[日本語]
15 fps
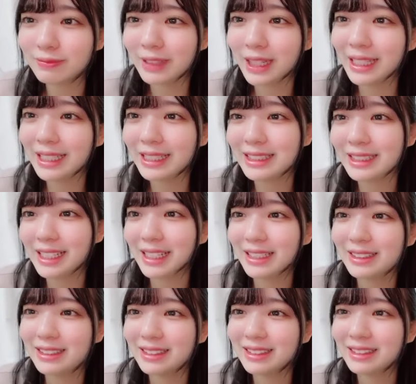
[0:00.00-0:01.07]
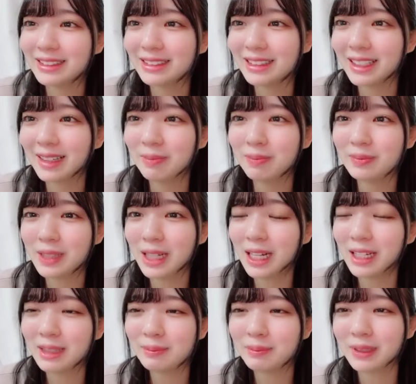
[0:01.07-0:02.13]
かなちゃん
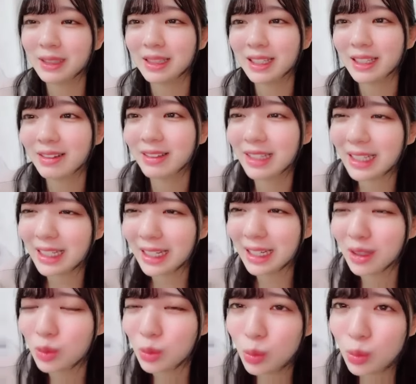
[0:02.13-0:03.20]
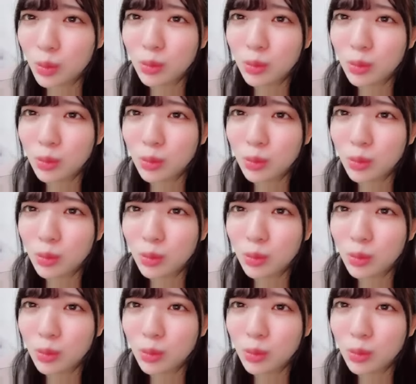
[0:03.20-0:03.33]
カップハーハップかなかわいいありがとう